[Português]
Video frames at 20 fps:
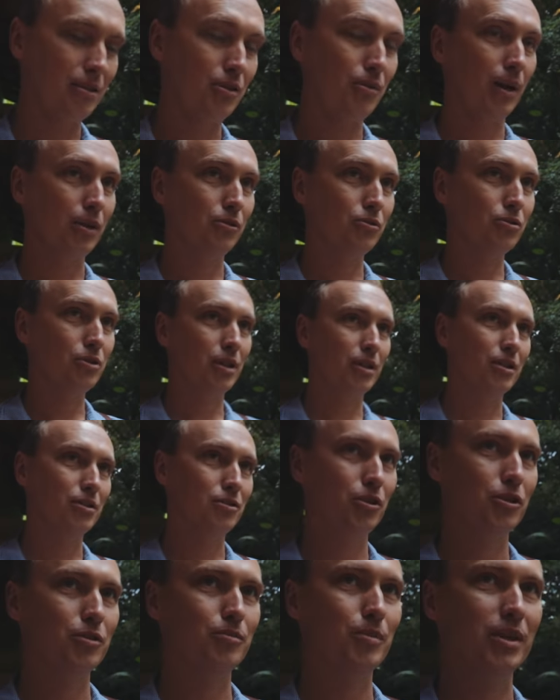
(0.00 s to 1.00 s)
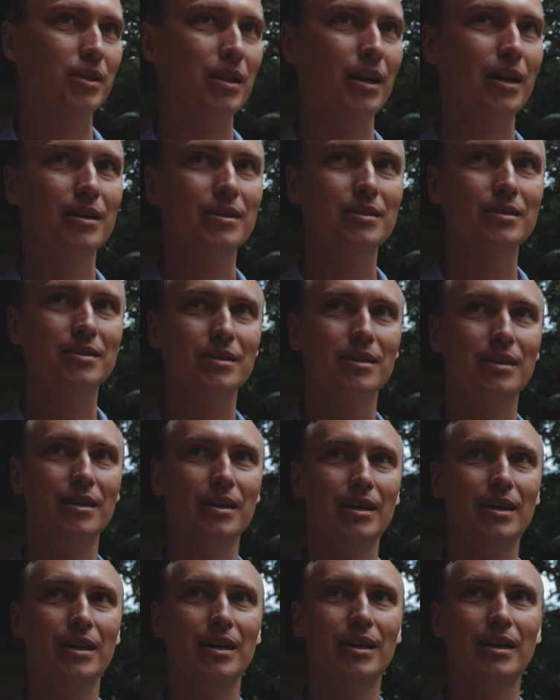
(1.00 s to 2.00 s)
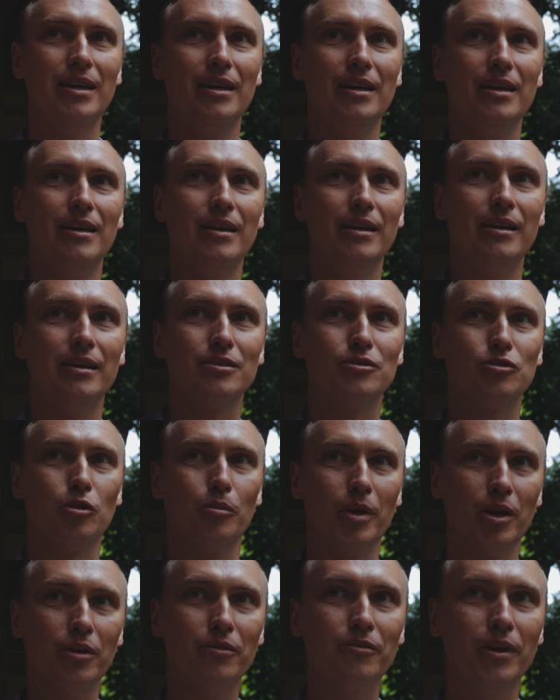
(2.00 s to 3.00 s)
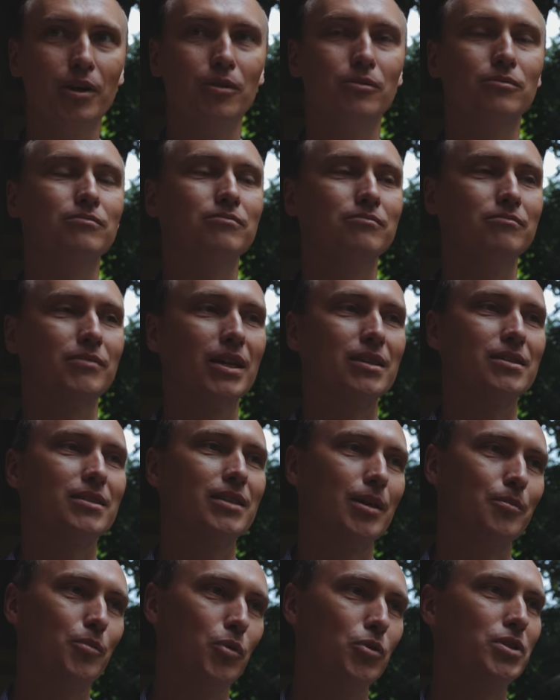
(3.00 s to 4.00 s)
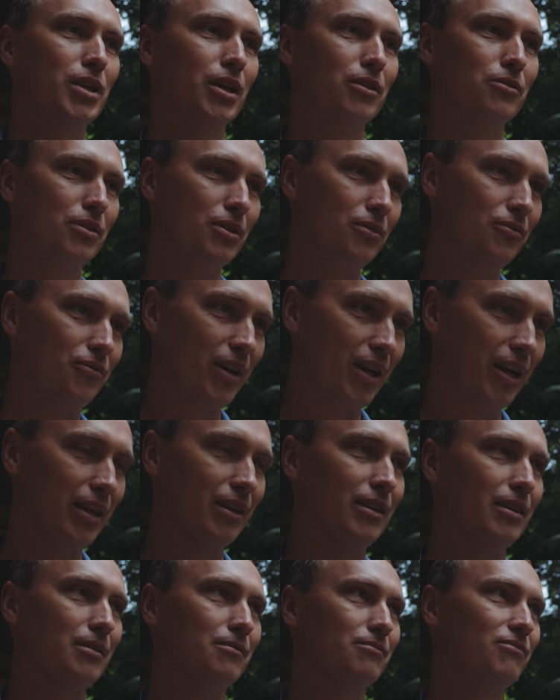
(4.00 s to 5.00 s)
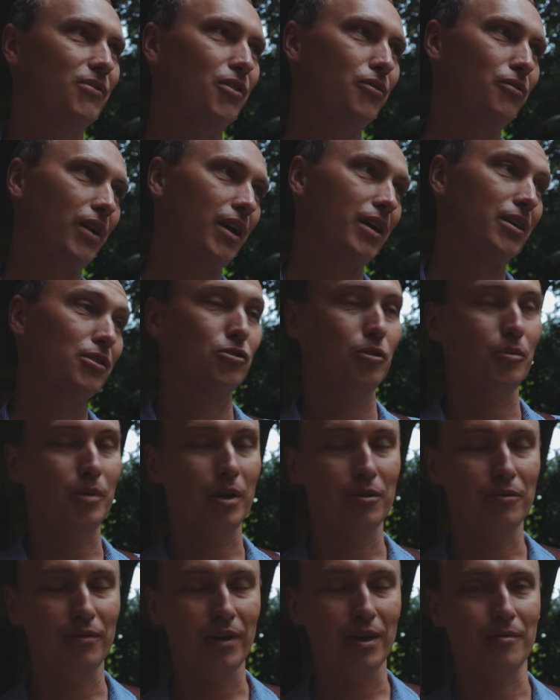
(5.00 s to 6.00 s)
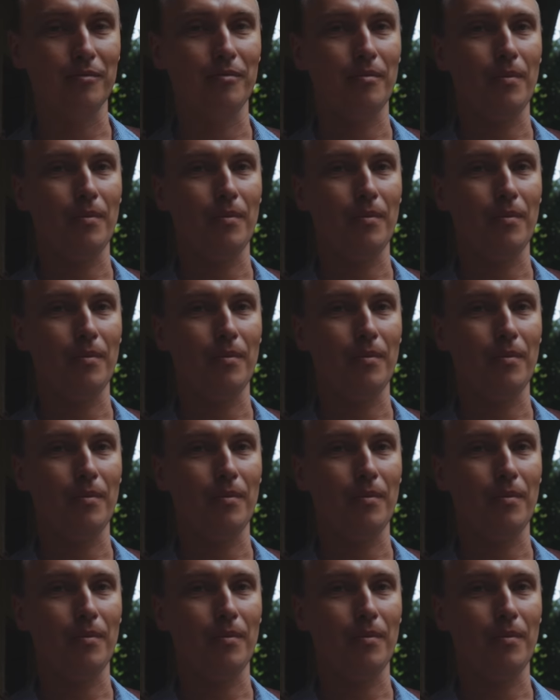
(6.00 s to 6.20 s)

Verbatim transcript: as quatro gerações para trás, eles sobreviviam. 100% diferente, viver e sobreviver.